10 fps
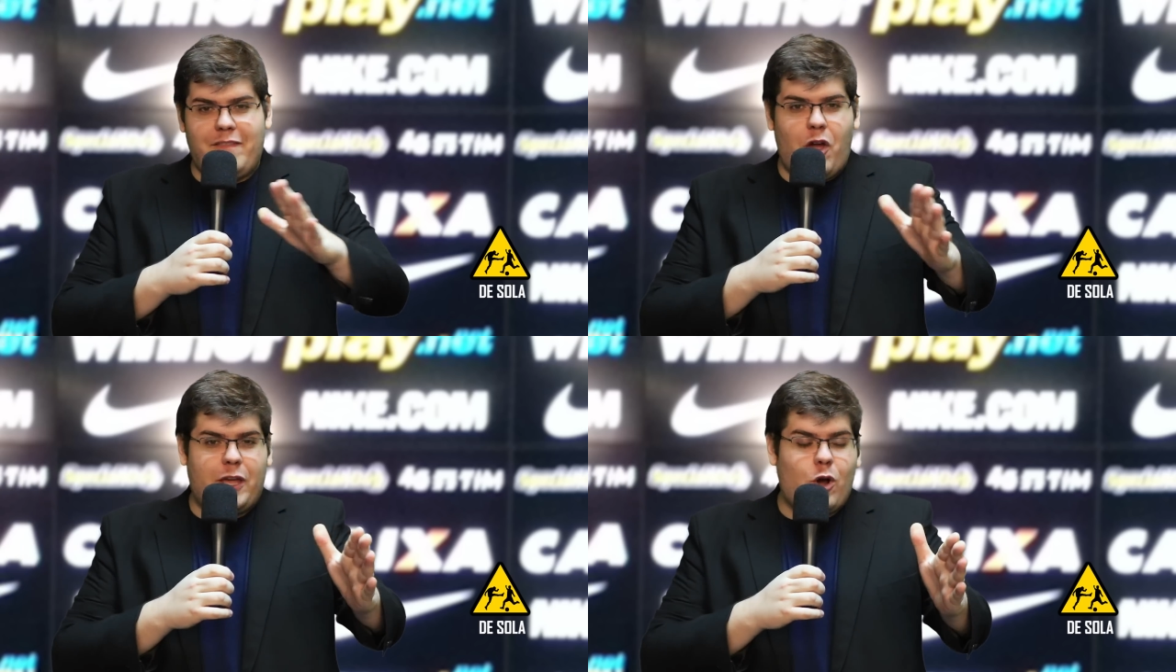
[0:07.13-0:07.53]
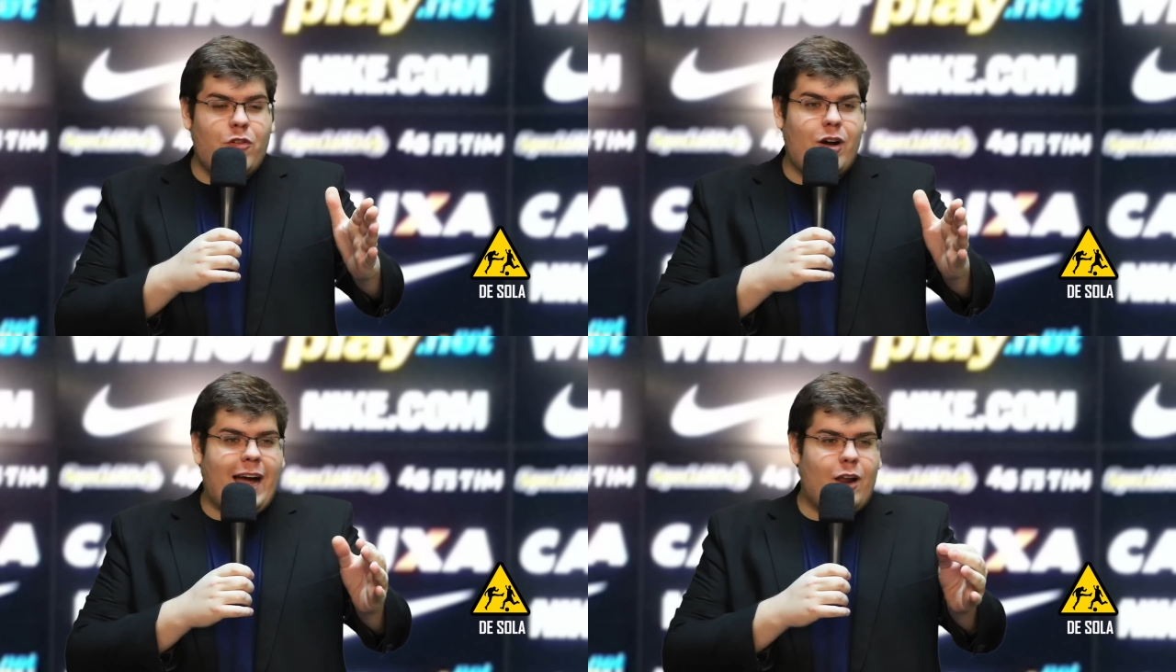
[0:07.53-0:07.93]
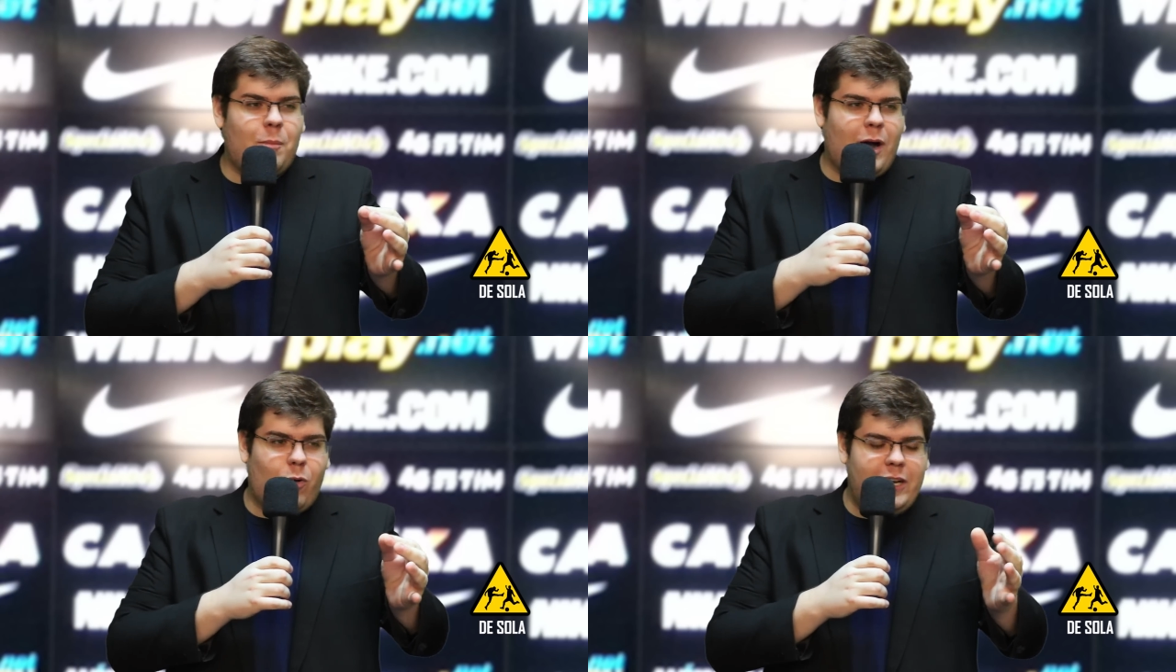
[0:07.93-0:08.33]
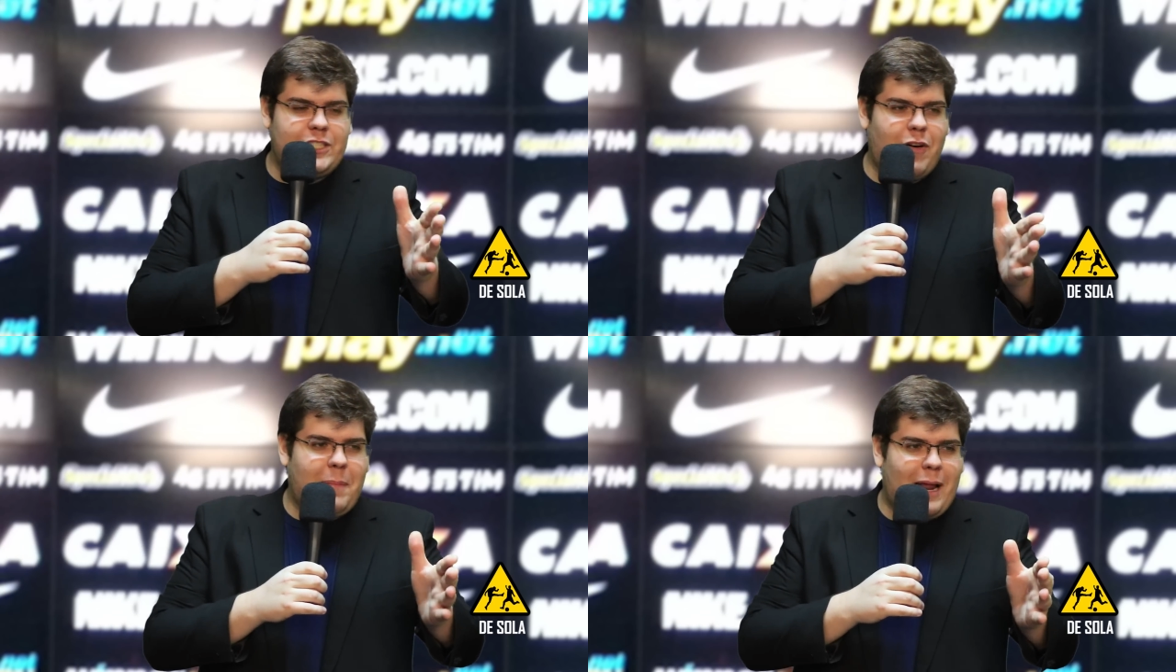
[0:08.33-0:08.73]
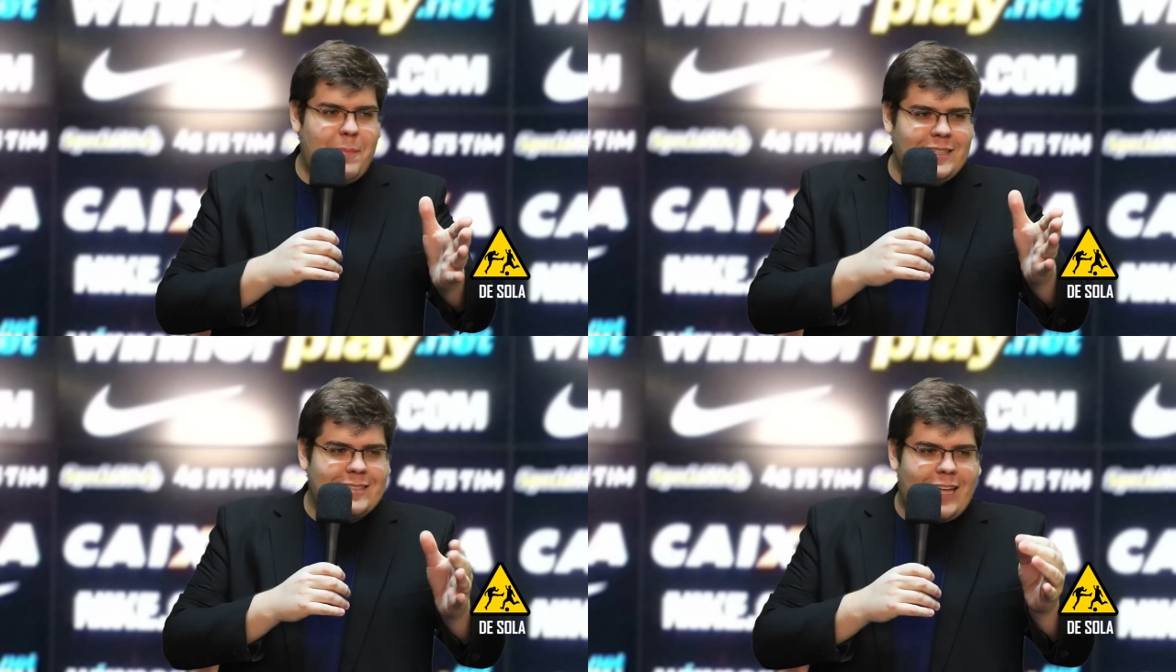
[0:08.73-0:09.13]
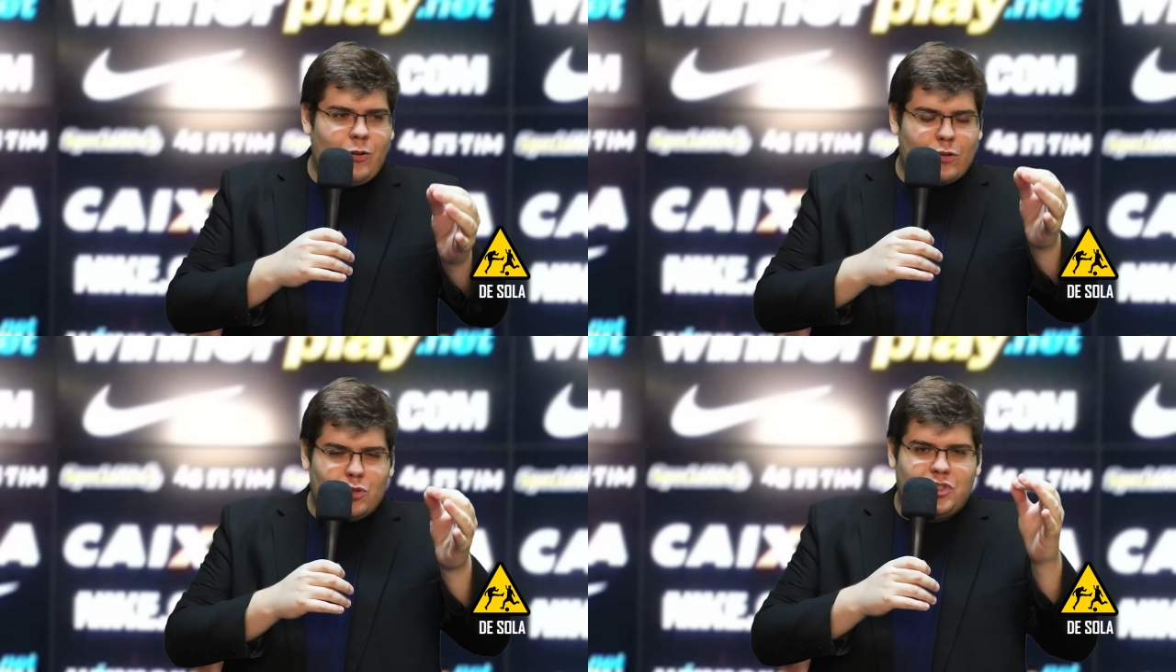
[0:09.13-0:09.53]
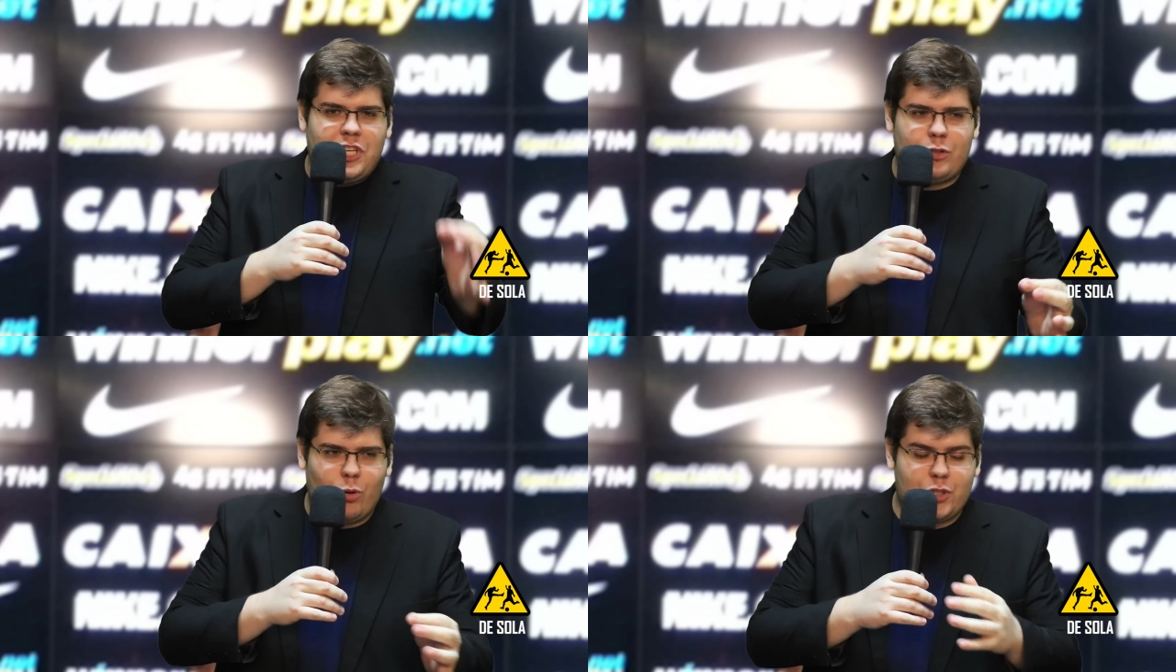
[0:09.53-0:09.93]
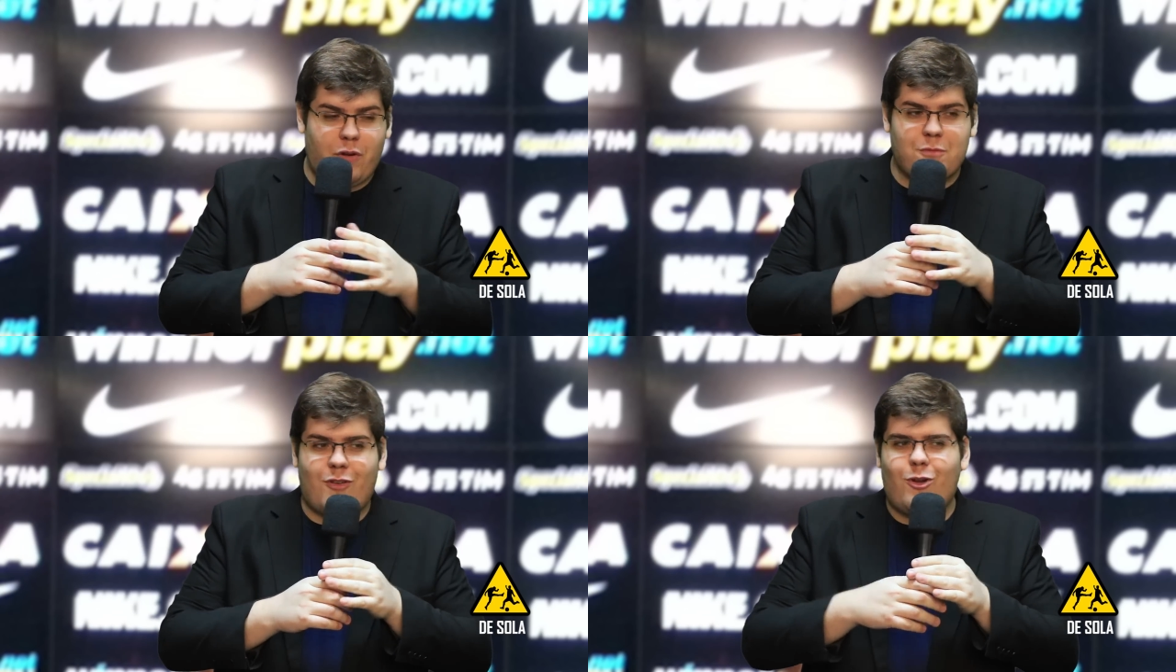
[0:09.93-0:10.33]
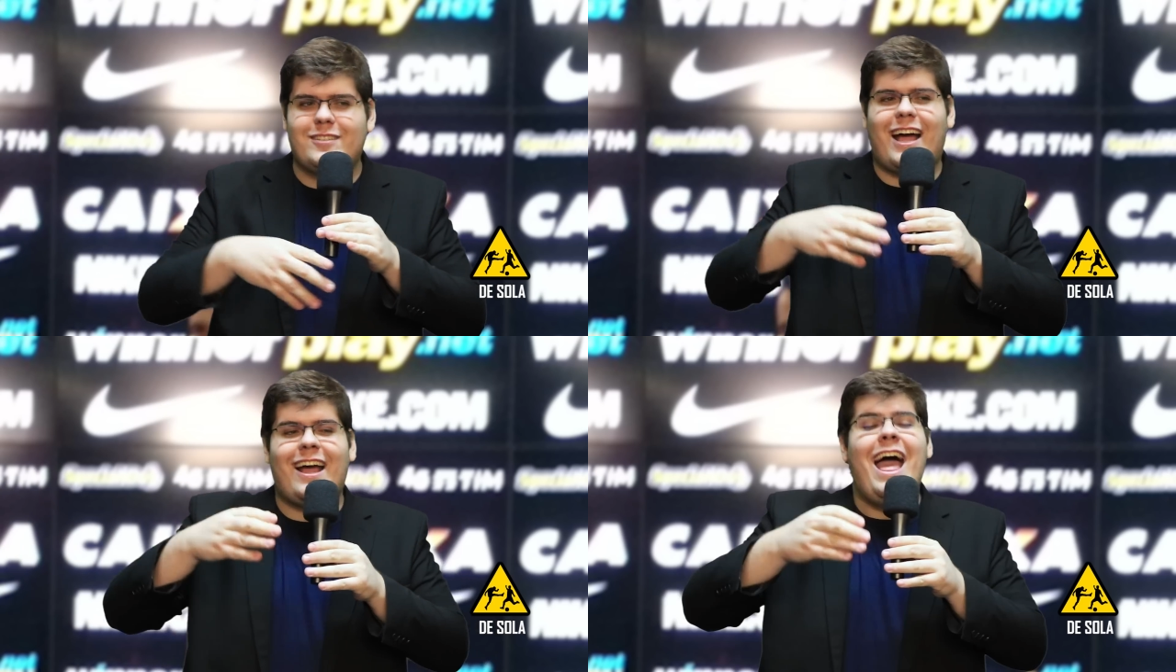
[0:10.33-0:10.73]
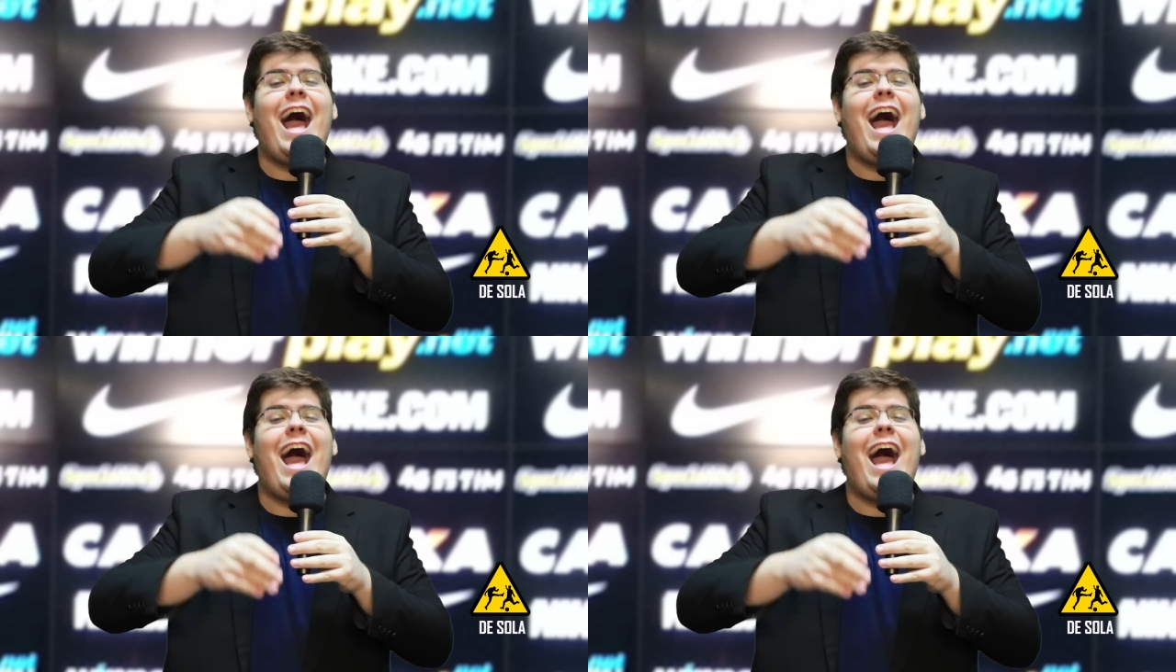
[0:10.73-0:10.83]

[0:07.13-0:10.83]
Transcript: Venho aqui convocar uma coletiva para apresentar nossos ídolos. Vamos valorizar